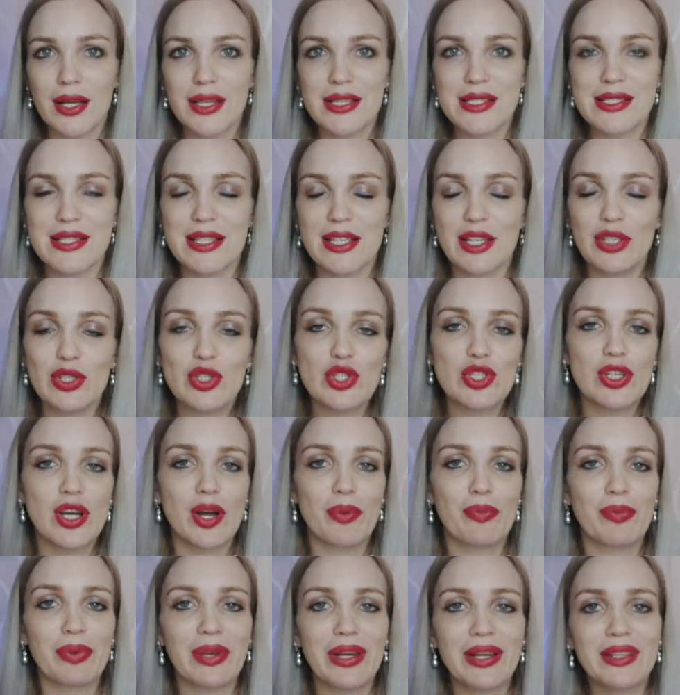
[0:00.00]
Следующий
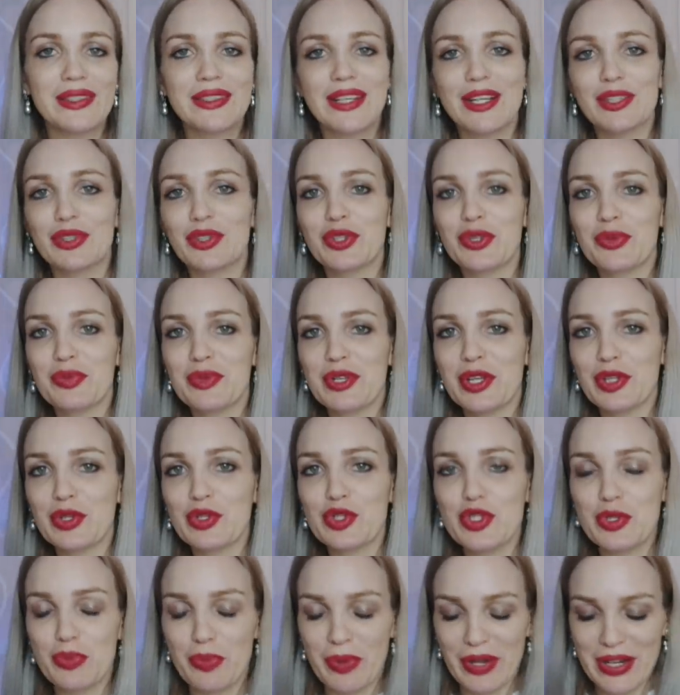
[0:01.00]
комплект, который меня
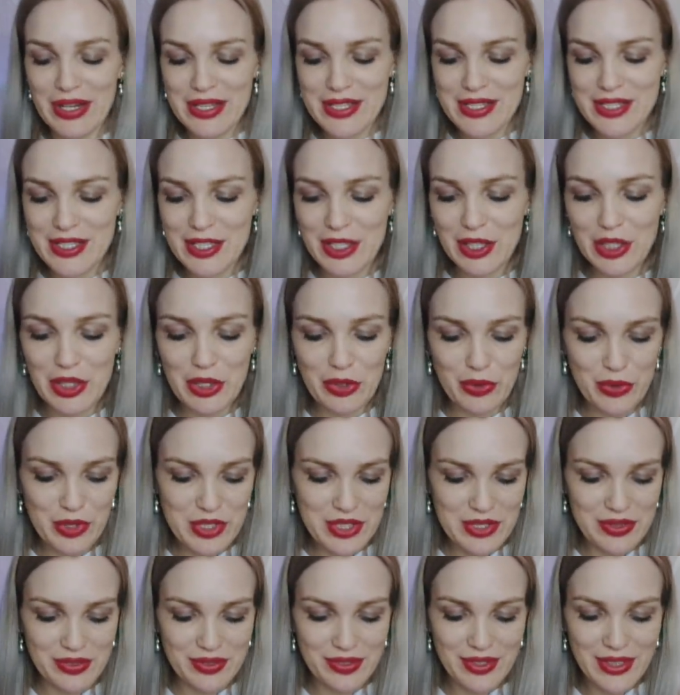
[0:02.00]
тоже поразил и
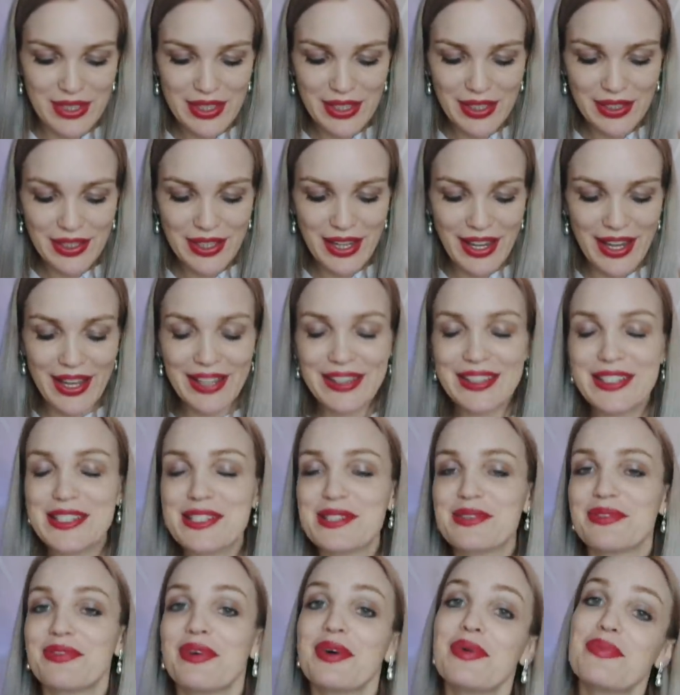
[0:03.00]
удивил, это
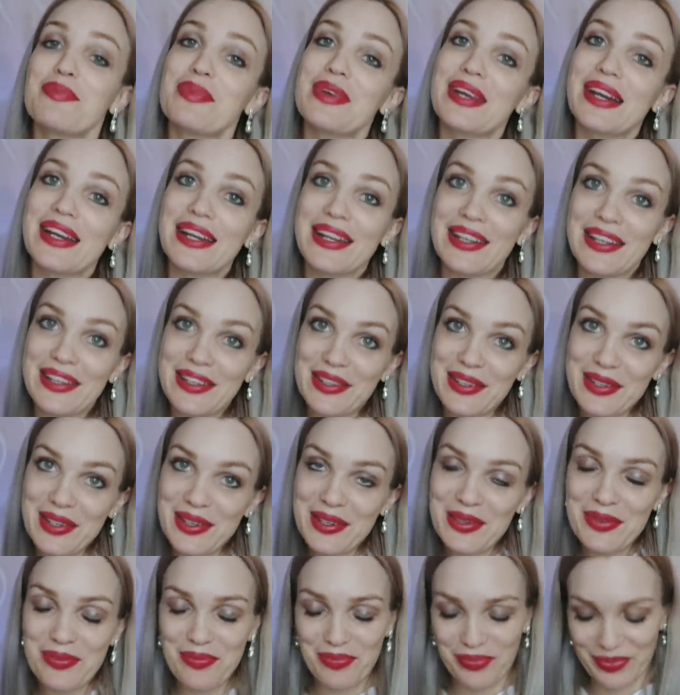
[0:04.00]
с Фаберлик.
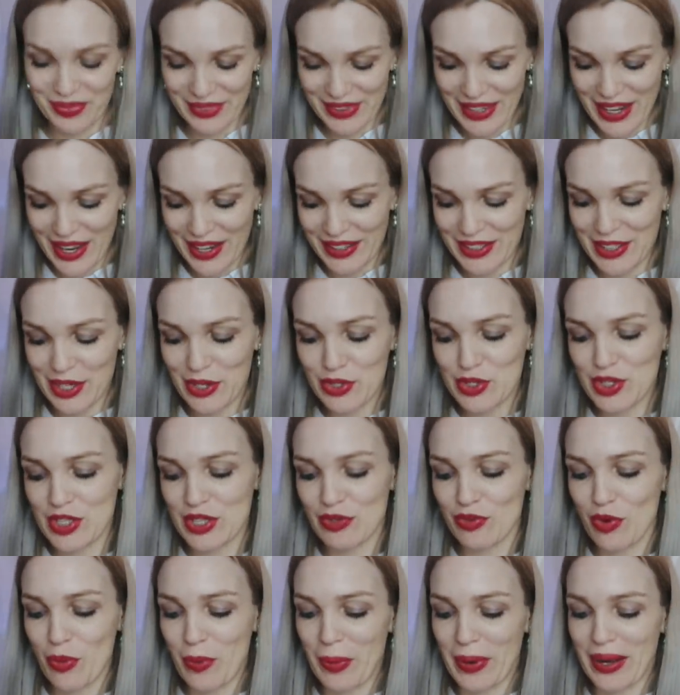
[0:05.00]
Да, я уже
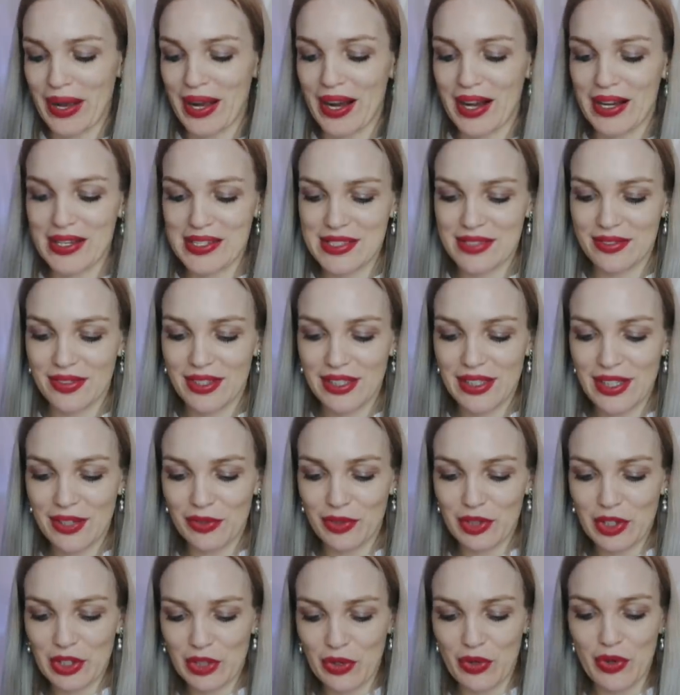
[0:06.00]
его показывала.
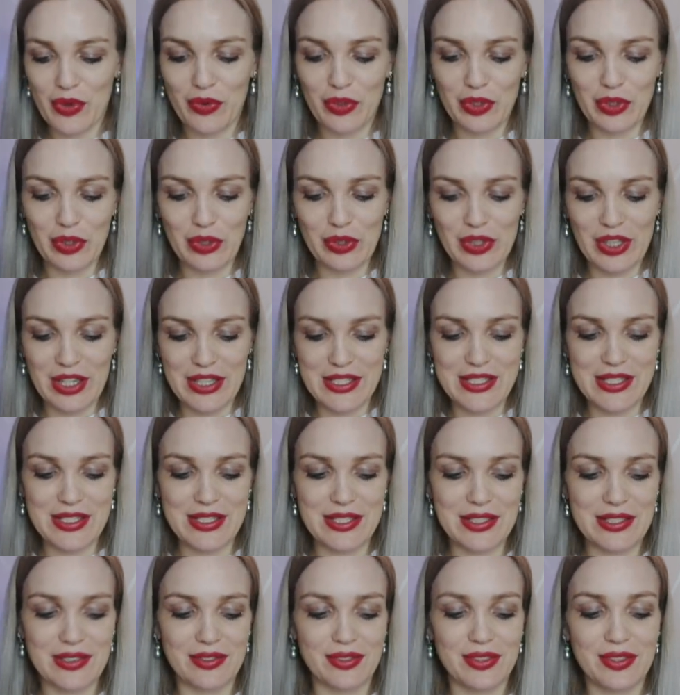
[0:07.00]
Вот такой вот он
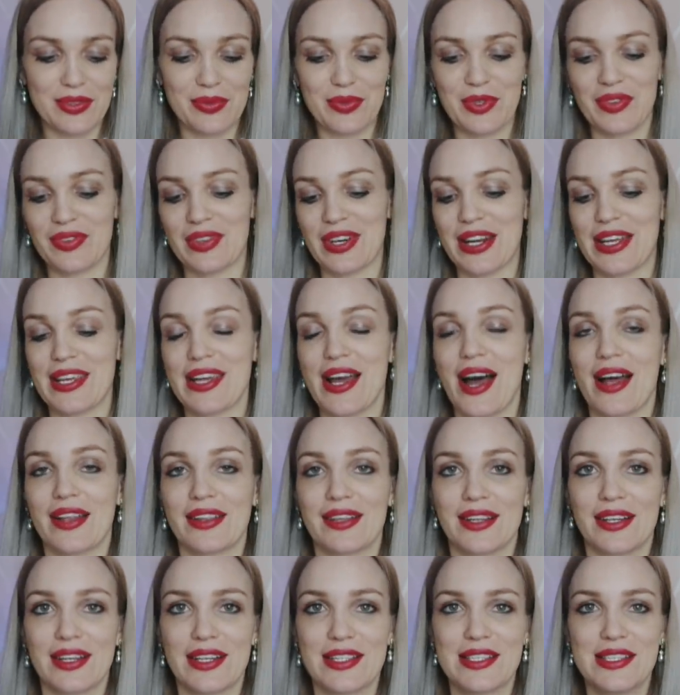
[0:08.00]
красивый,
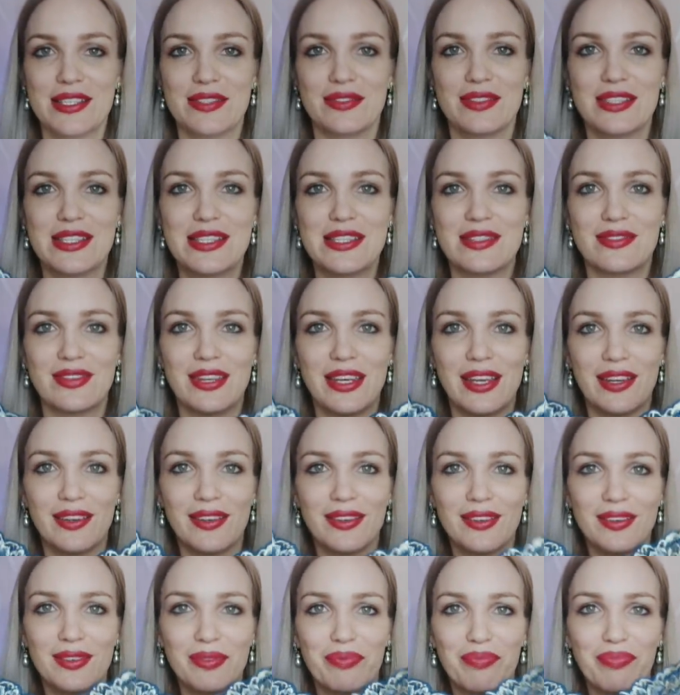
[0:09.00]
невероятно красивый цвет.